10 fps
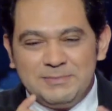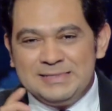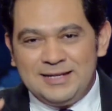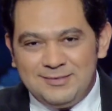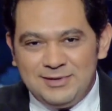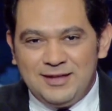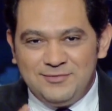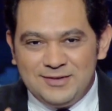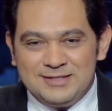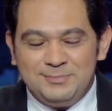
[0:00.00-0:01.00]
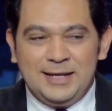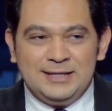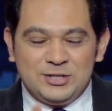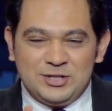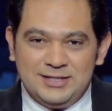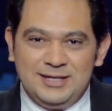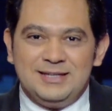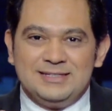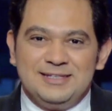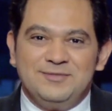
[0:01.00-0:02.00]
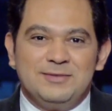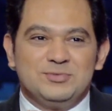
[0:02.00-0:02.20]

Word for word: بستخدم إيه؟ الالفاظ البلدي عشان ايه ناس تفهم